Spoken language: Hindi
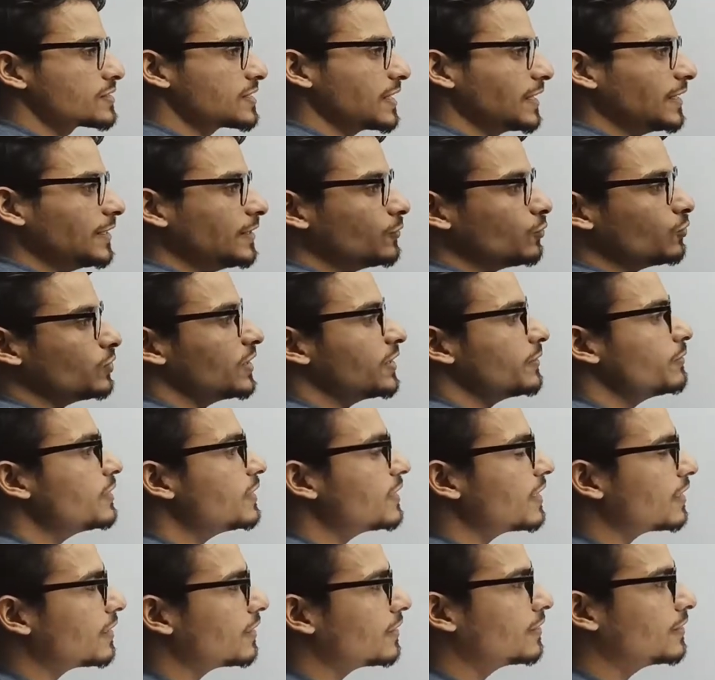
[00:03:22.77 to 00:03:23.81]
सही तो ये भी
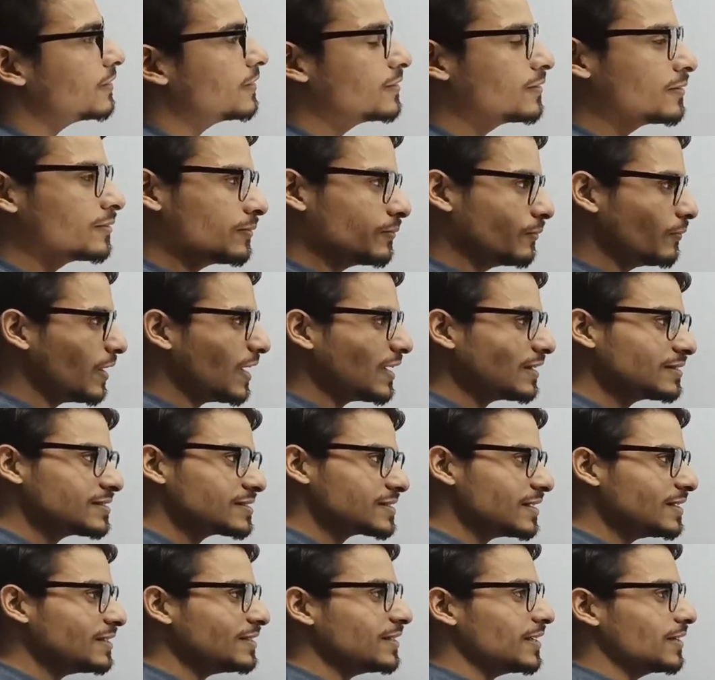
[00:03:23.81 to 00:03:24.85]
है बात
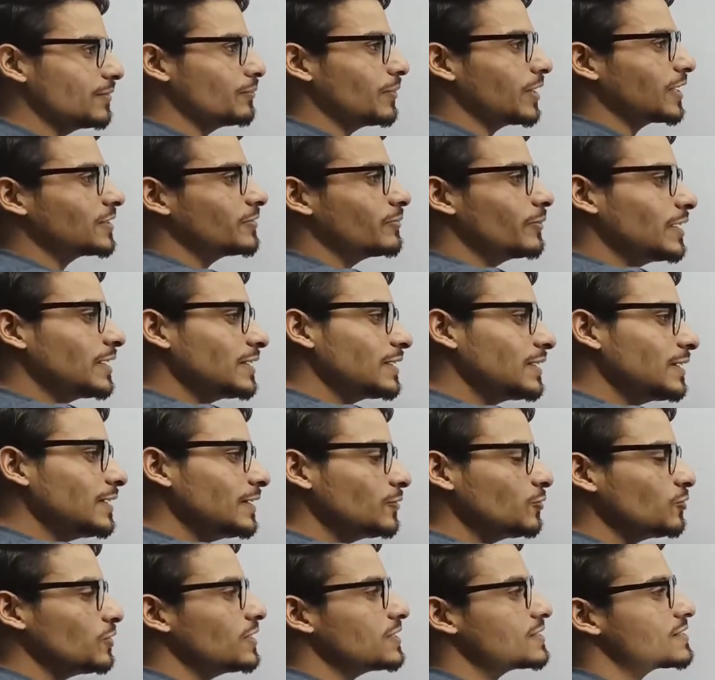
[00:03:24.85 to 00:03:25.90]
सही है मैथमेटिकली
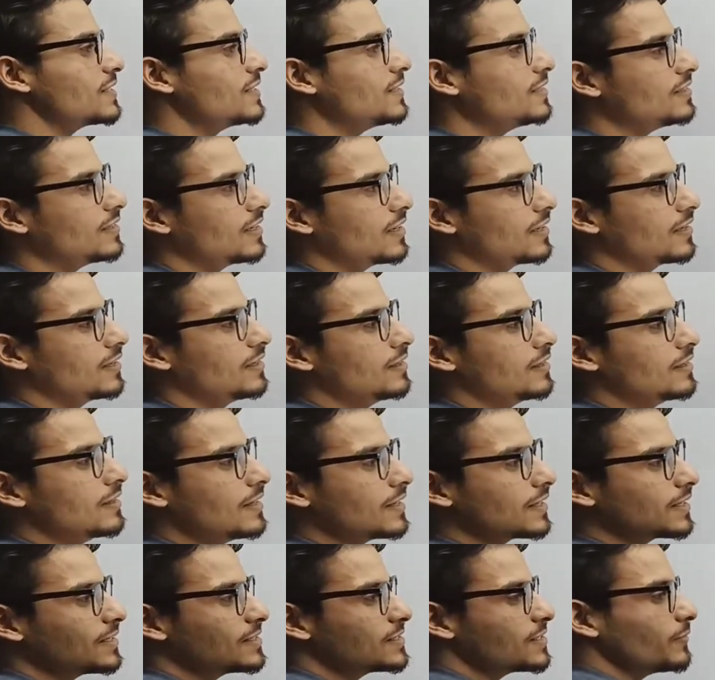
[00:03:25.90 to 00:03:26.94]
तो ये सही है
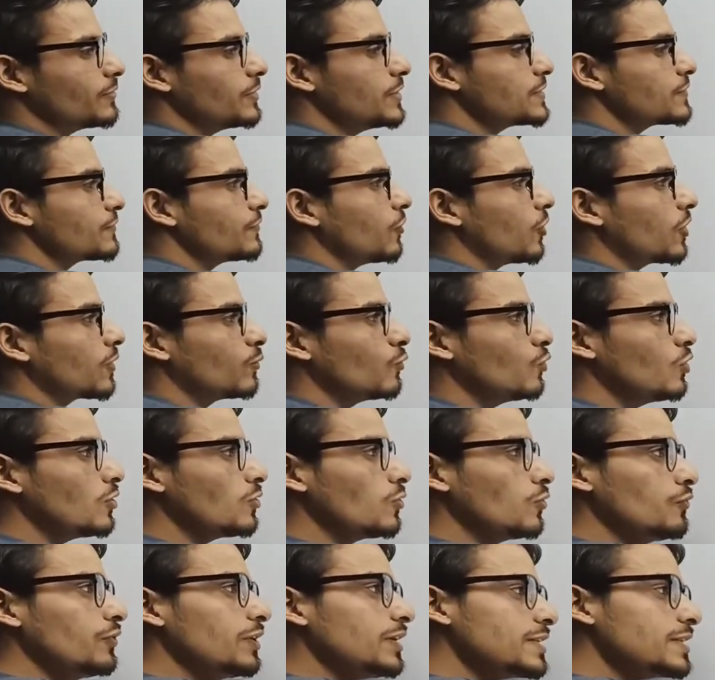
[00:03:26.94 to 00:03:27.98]
लेकिन जब इस फॉर्मूले
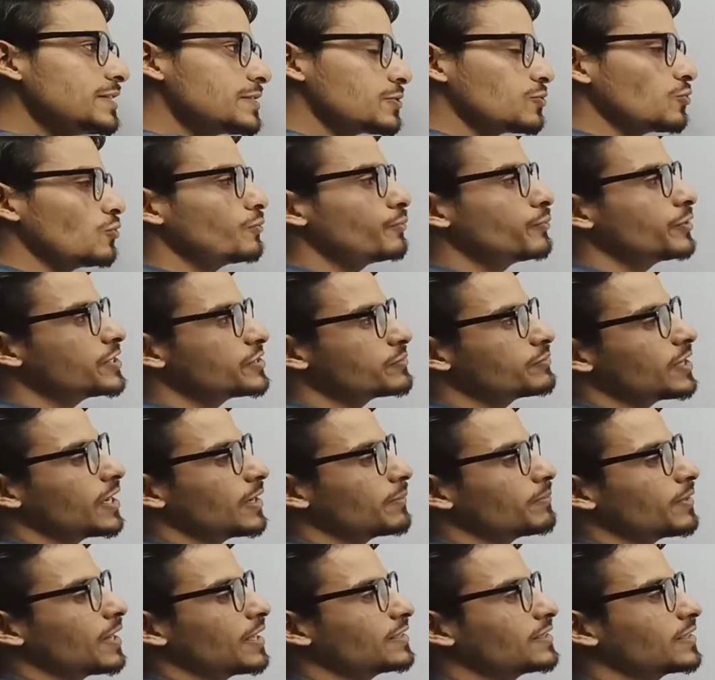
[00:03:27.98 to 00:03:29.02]
को व्हीट स्टोन ब्रिज में
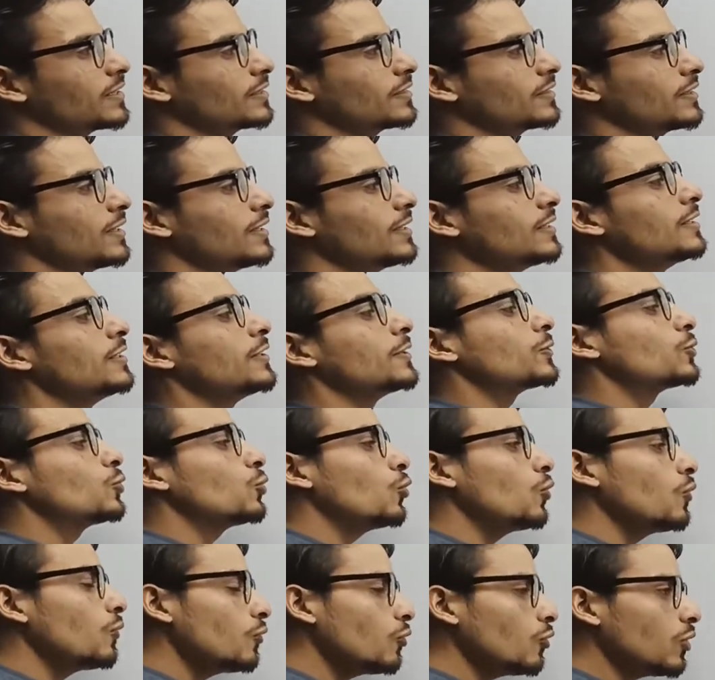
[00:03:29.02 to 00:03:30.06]
अप्लाई करते हैं
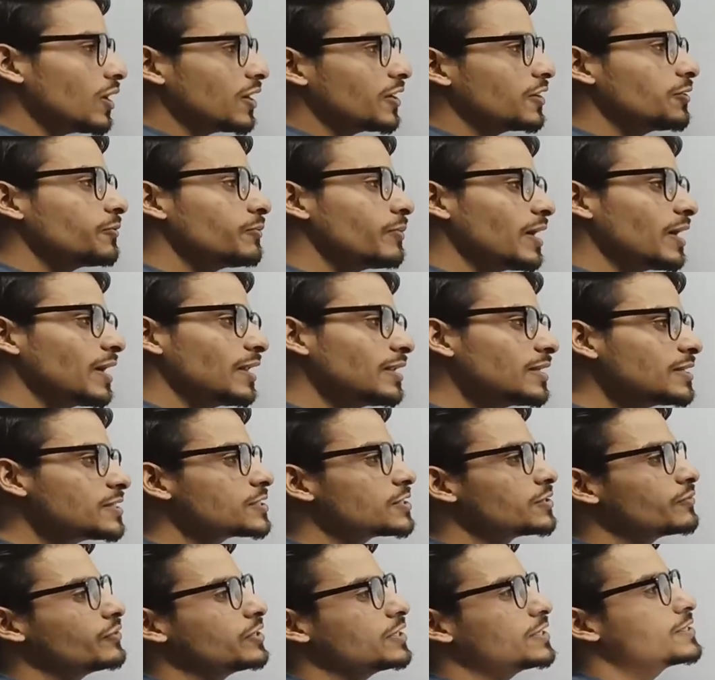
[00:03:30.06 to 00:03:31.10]
तो वो
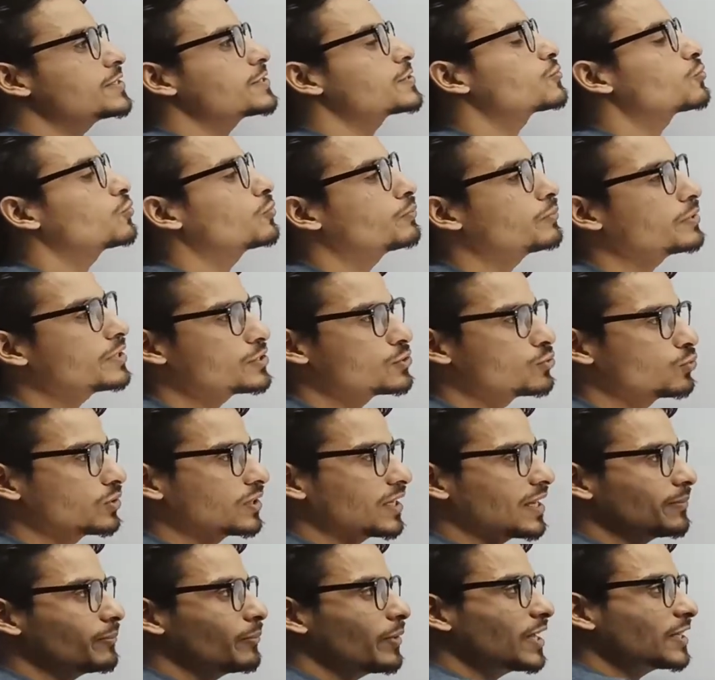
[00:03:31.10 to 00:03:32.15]
अनबैलेंस्ड व्हीट स्टोन ब्रिज
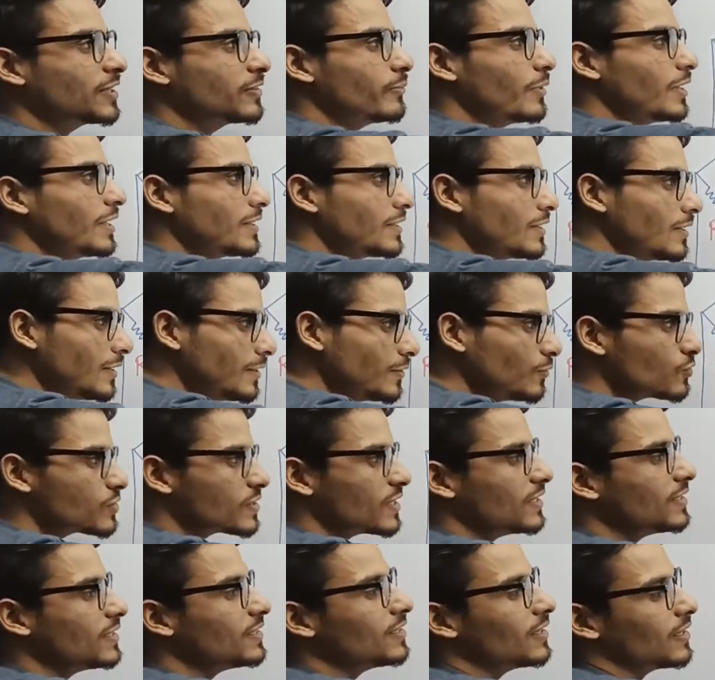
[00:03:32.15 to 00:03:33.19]
होता है मैथमेटिकली तो
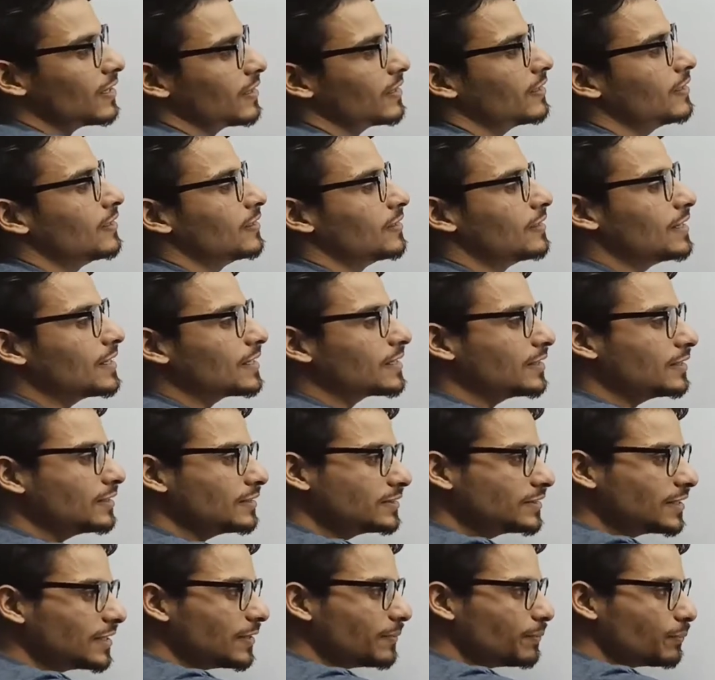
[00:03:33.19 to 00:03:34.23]
सही है लेकिन
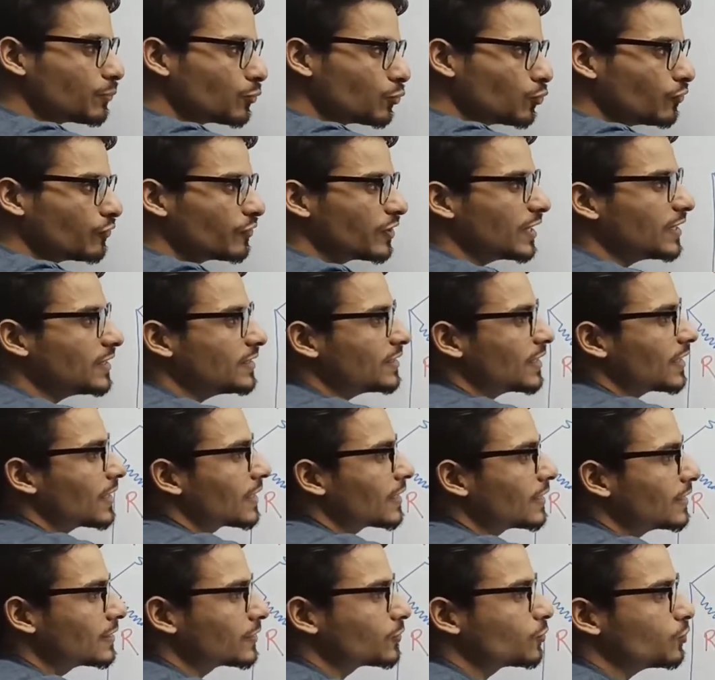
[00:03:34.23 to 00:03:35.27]
ये प्रूव नहीं
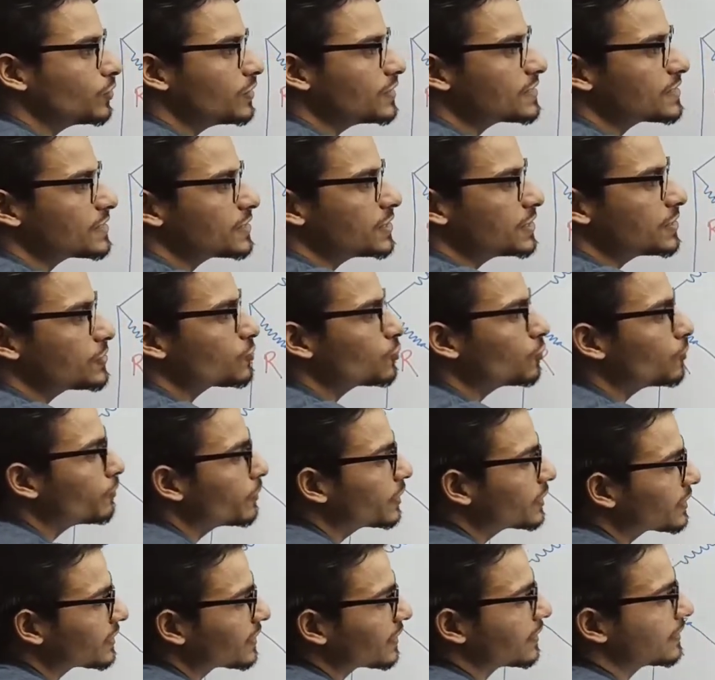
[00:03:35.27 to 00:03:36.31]
है तो इस चीज़ को
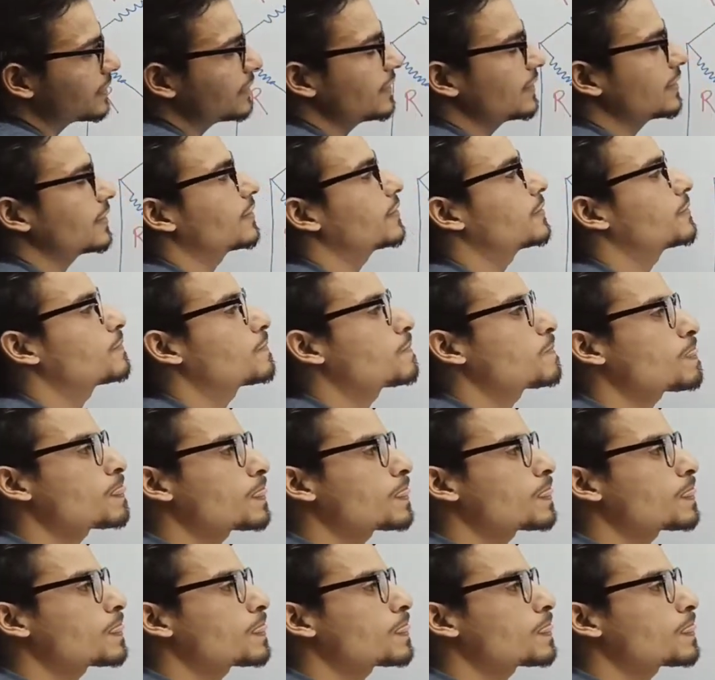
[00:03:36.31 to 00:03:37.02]
मत कर देना